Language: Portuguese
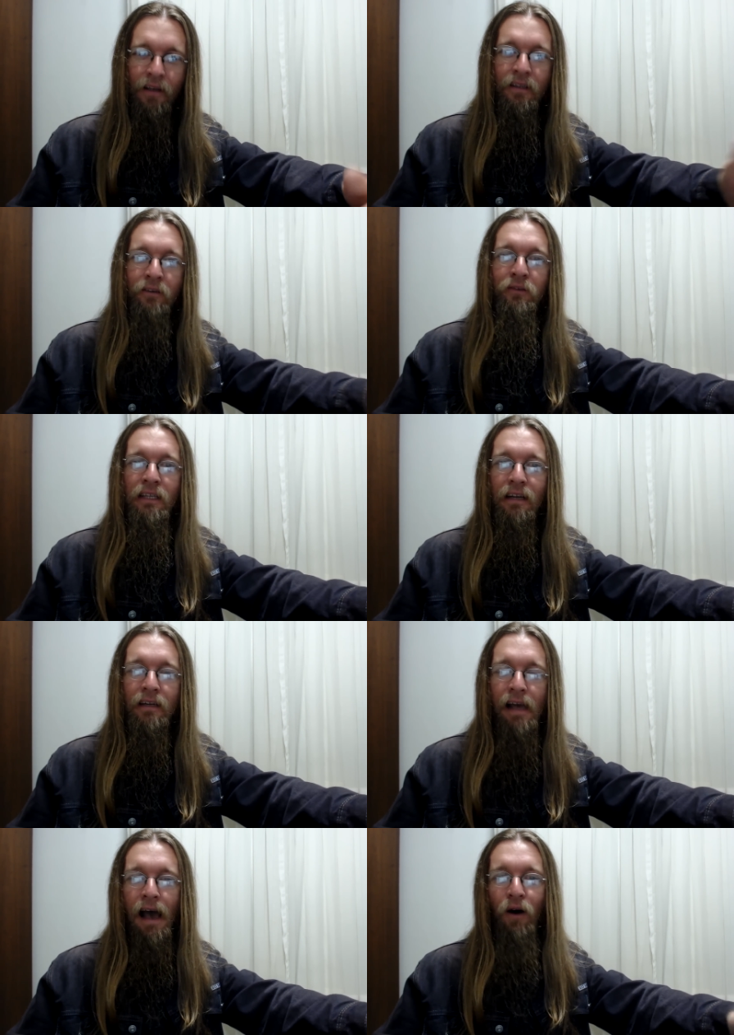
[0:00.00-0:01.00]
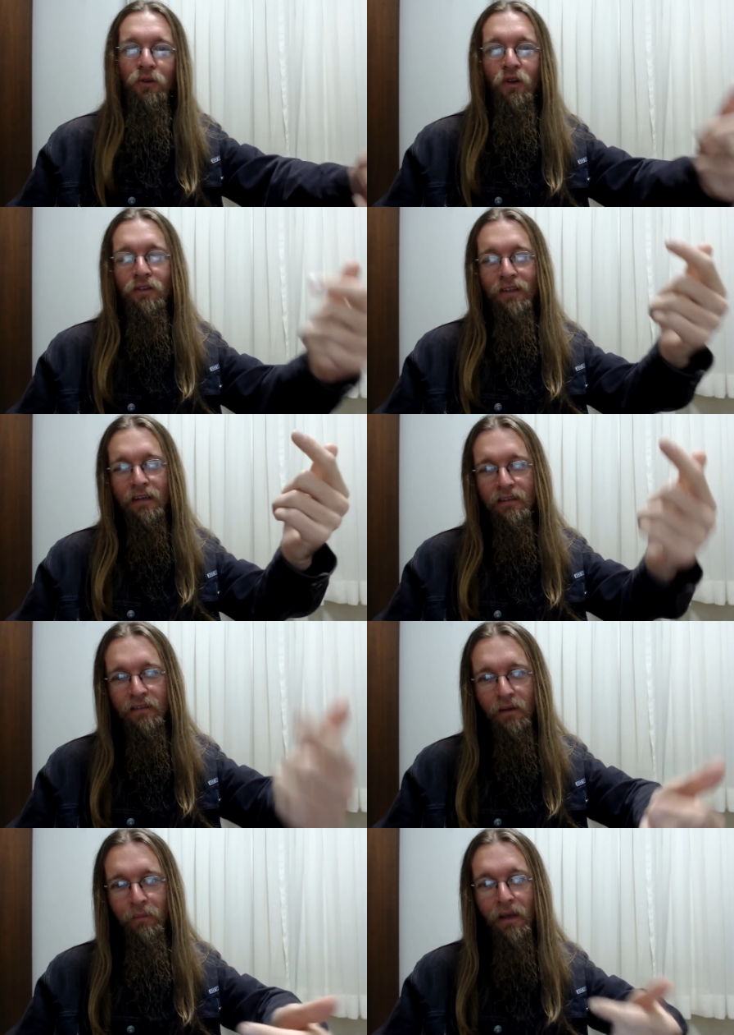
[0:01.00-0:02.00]
Na vida real nós
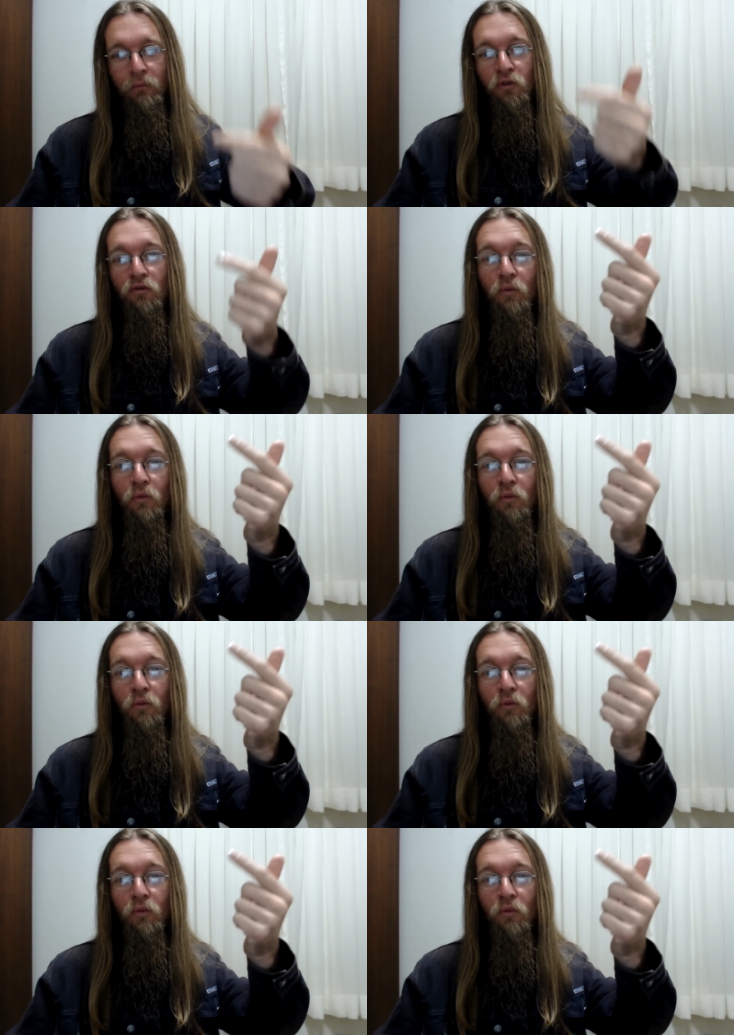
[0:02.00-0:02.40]
recebemos